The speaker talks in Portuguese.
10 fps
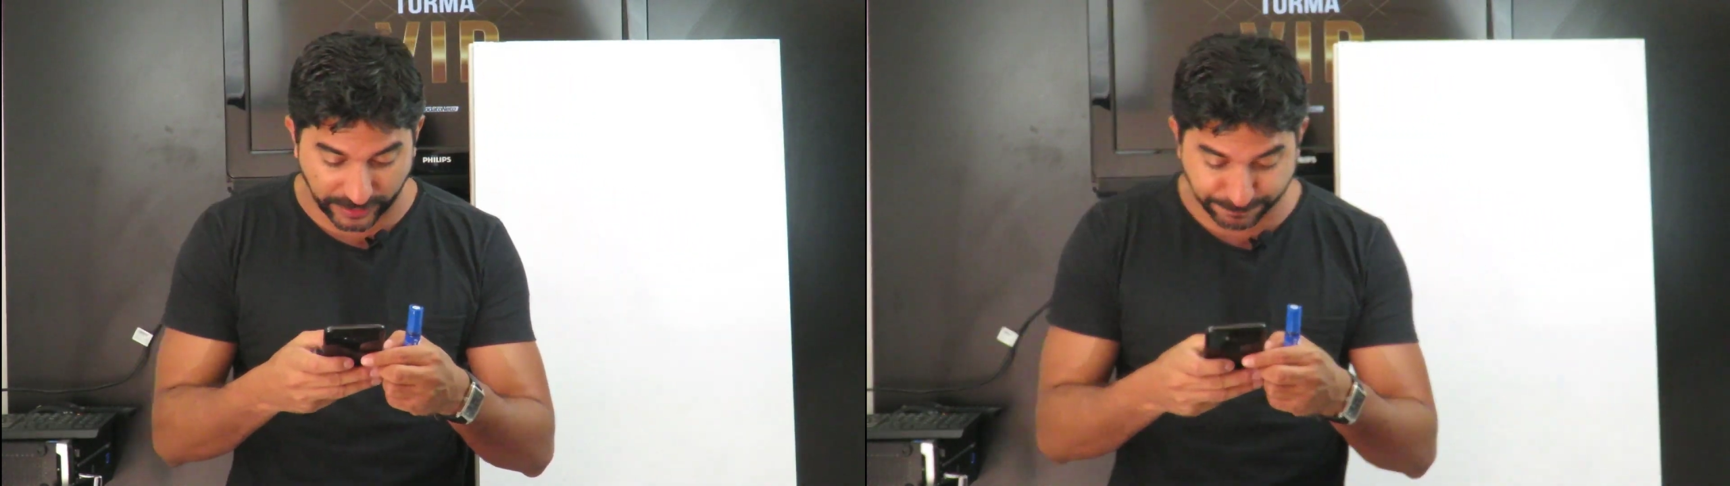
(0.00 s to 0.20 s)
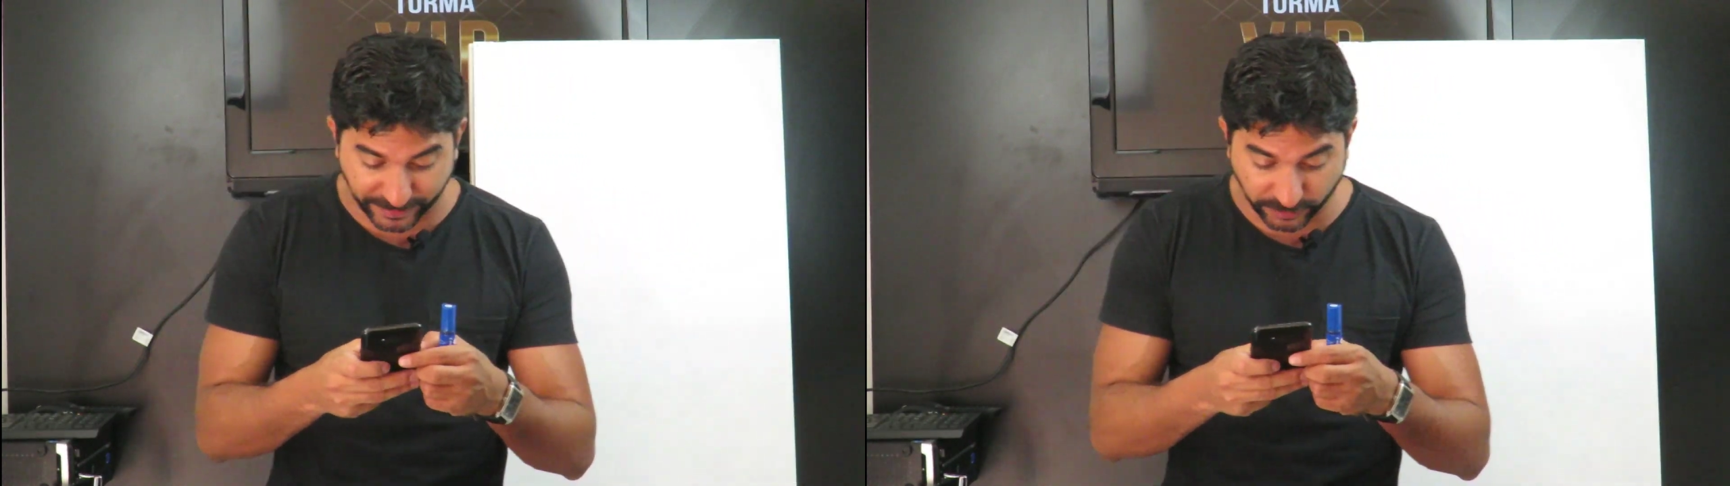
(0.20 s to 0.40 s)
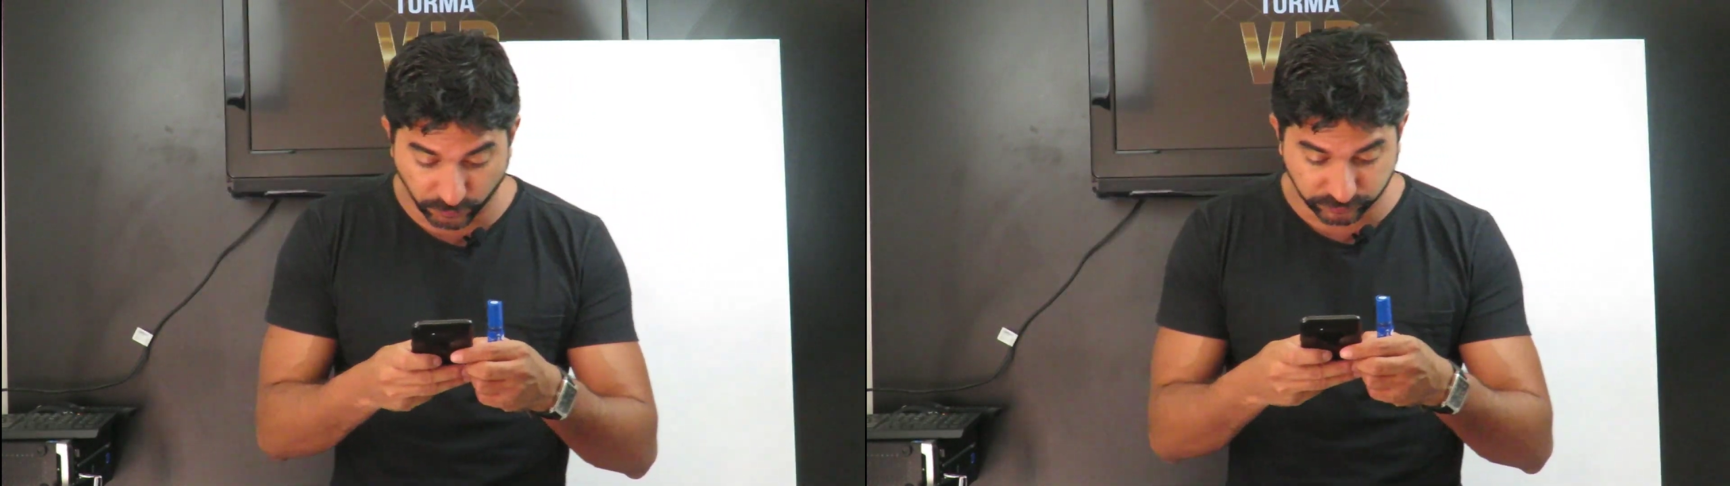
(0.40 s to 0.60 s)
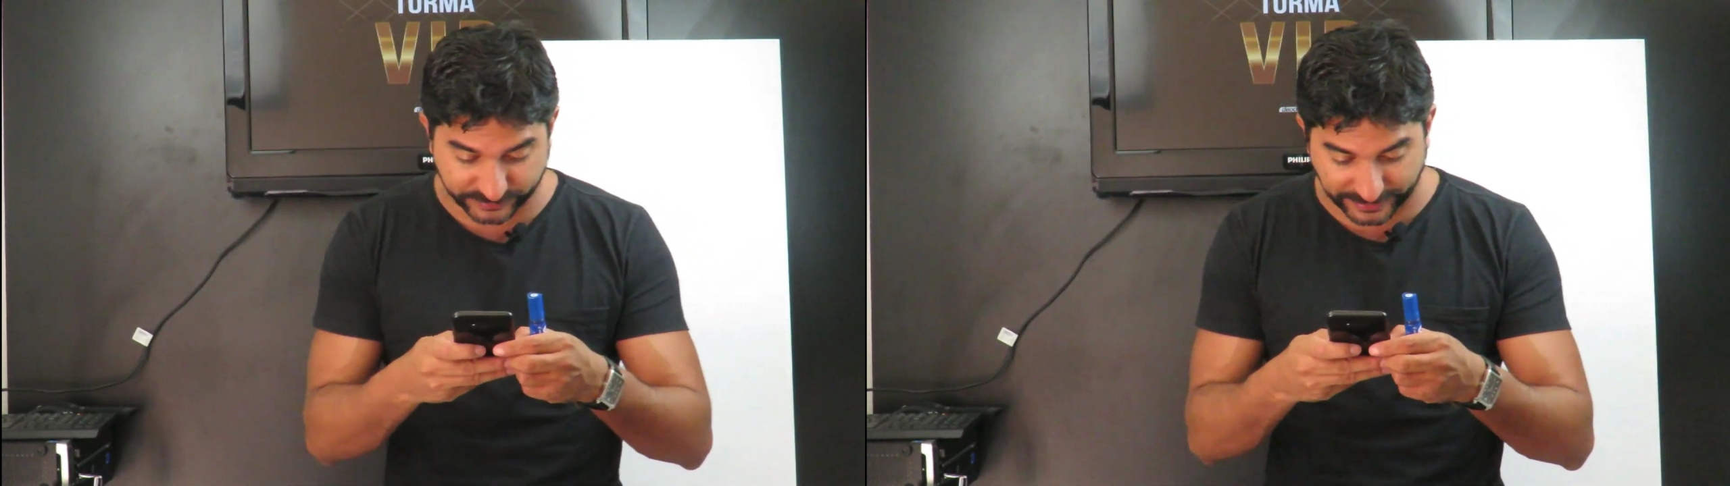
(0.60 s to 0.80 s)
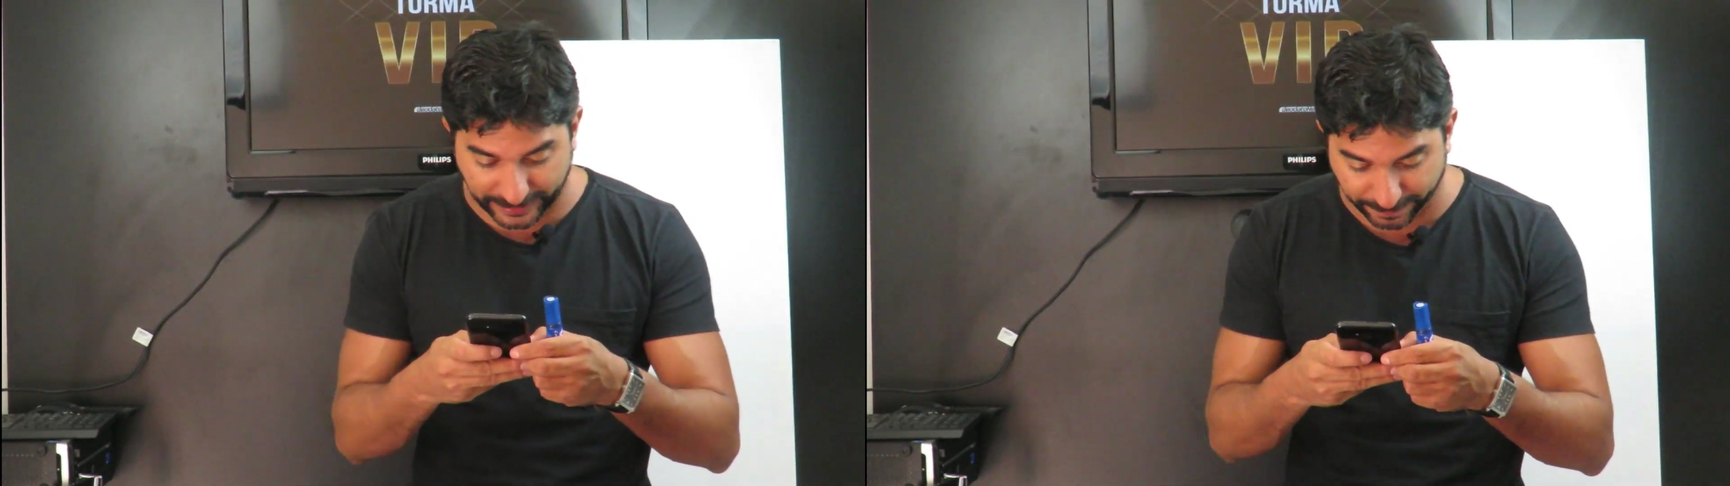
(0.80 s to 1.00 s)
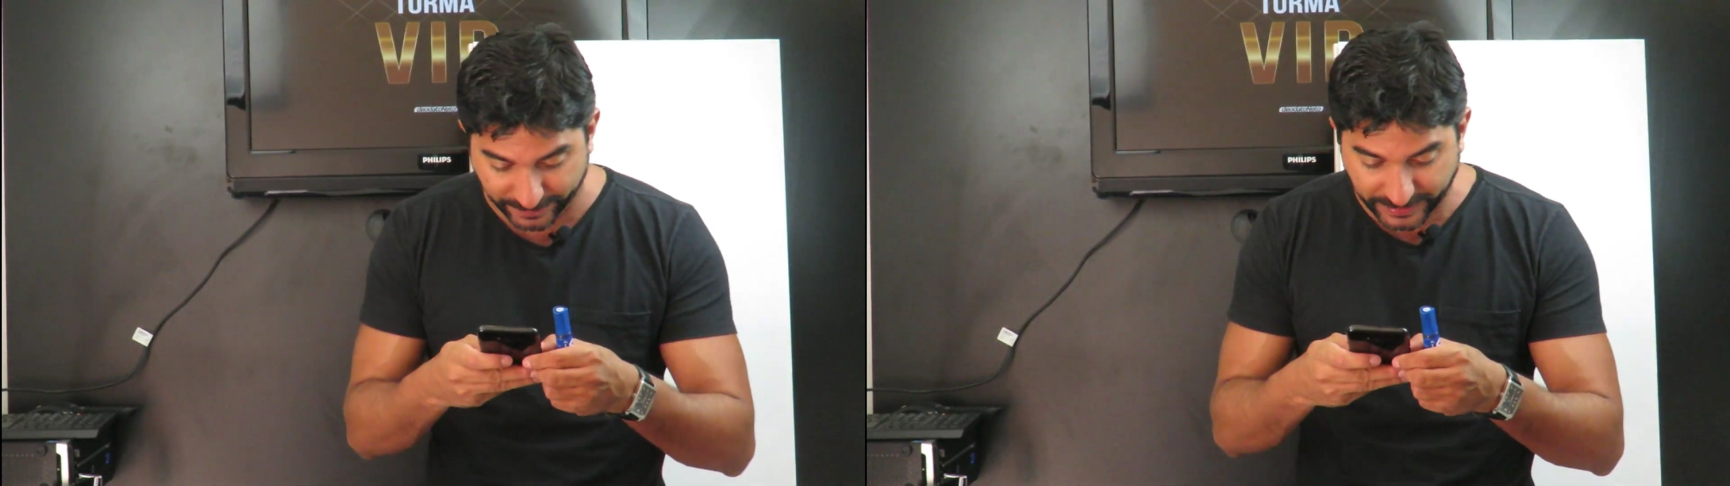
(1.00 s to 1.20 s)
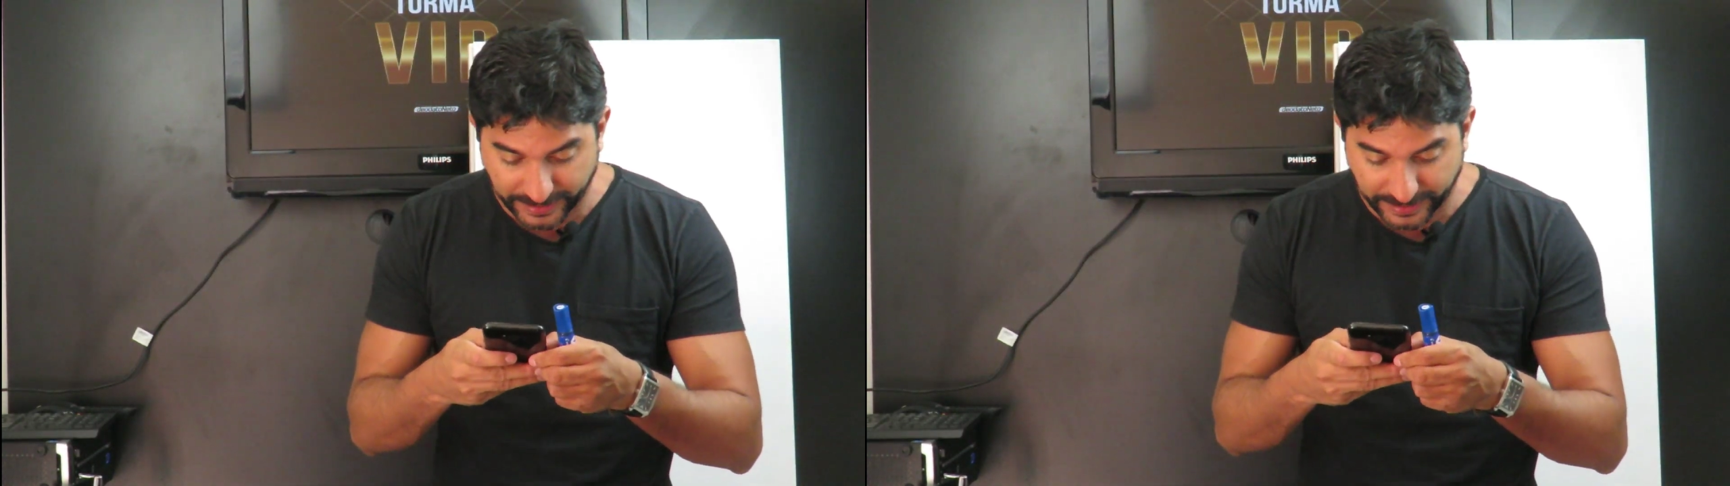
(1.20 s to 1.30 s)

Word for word: olha a pergunta, né?